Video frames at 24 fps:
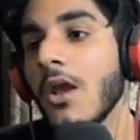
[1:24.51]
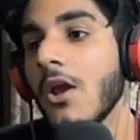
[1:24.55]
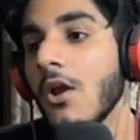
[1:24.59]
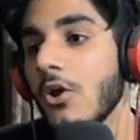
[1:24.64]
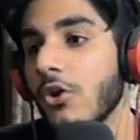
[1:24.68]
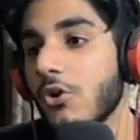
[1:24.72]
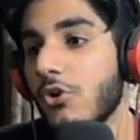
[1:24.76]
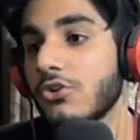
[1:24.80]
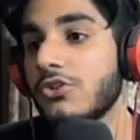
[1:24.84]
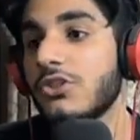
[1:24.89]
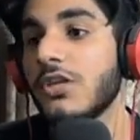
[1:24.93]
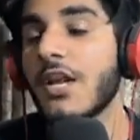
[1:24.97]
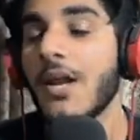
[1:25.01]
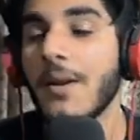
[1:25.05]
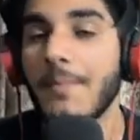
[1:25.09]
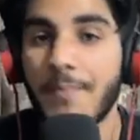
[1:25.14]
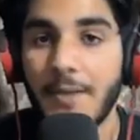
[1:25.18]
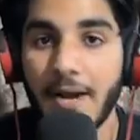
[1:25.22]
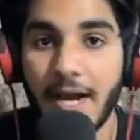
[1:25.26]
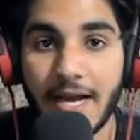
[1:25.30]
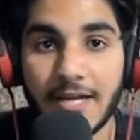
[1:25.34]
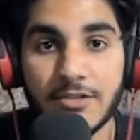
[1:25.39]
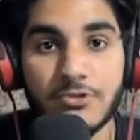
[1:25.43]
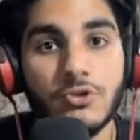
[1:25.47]
कुछ
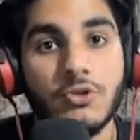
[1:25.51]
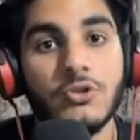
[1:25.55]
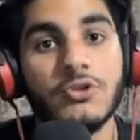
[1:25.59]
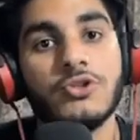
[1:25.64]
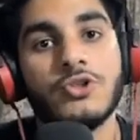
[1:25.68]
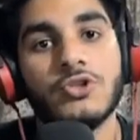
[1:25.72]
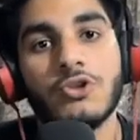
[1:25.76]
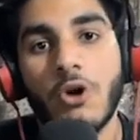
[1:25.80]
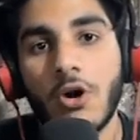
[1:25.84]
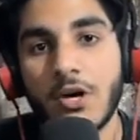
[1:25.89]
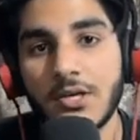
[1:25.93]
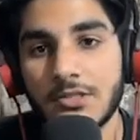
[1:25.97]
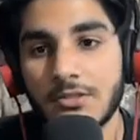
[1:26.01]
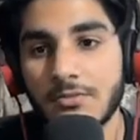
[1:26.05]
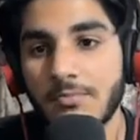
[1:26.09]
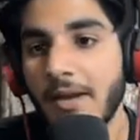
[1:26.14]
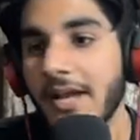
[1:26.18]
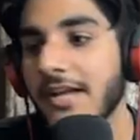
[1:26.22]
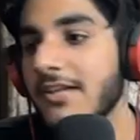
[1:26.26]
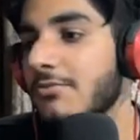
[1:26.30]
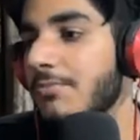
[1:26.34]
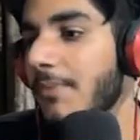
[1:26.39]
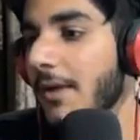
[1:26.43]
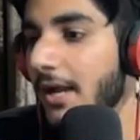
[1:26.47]
रिप्लाइज कुछ शॉर्ट्स मैं
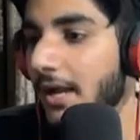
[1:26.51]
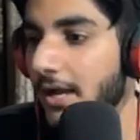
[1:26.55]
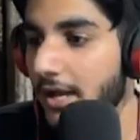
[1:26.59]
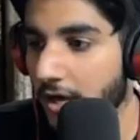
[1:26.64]
एक्सपेक्ट कर